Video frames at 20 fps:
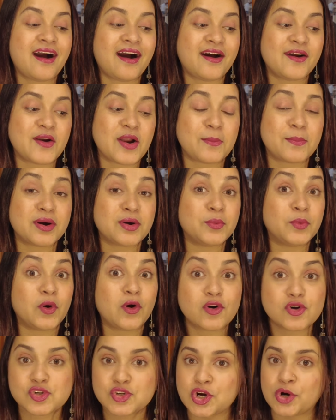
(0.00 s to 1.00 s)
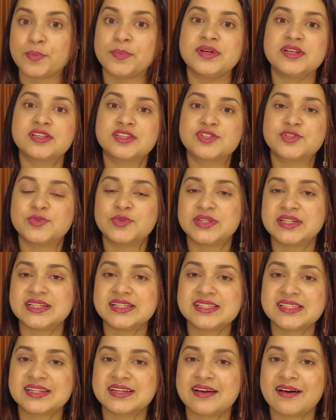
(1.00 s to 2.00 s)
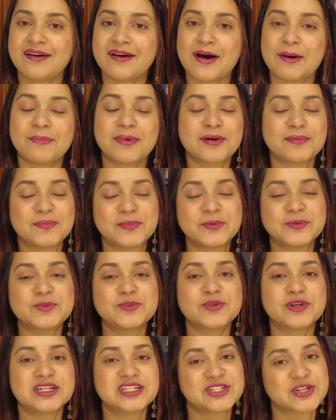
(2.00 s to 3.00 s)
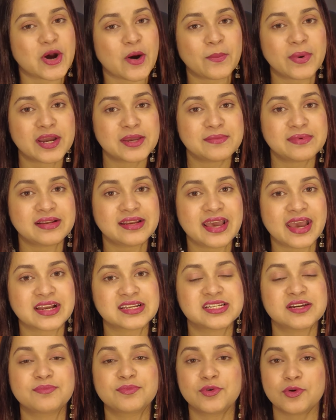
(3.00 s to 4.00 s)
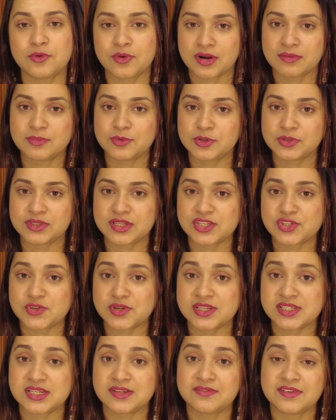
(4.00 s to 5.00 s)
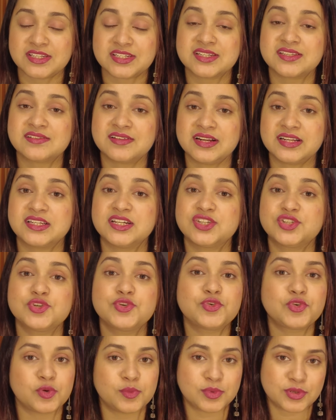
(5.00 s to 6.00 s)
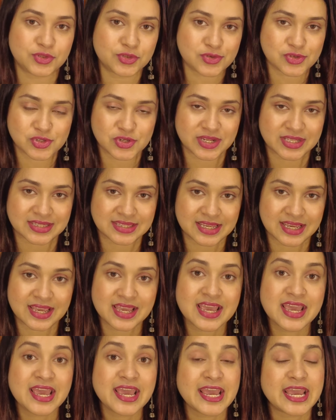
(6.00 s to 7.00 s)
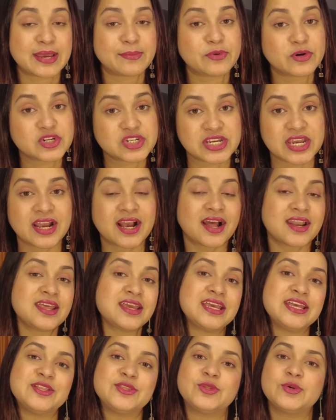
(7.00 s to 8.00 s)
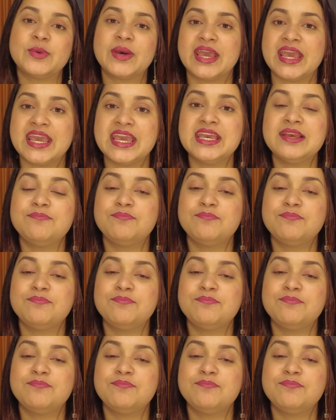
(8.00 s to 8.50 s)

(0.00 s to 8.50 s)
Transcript: আর আমার ওয়ার্কশপের স্টুডেন্টসরা আমার বন্ধুরা সবাই মিলে একটা প্রোগ্রাম করতে চলেছি উইচ ইজ রিলেটেড টু রবীন্দ্র জয়ন্তী এবং সেখানে কিন্তু এই